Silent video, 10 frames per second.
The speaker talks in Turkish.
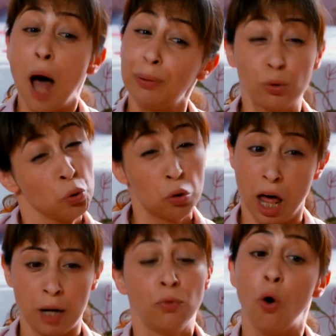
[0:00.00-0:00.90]
Ha bu
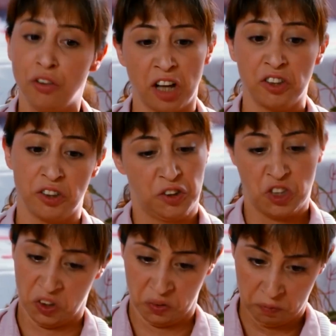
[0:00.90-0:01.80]
duygularımla oynadığın
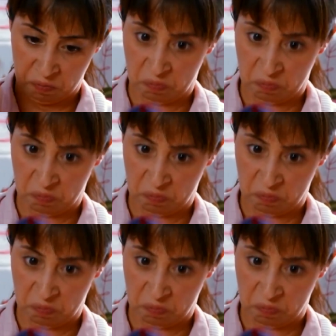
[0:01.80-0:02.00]
için.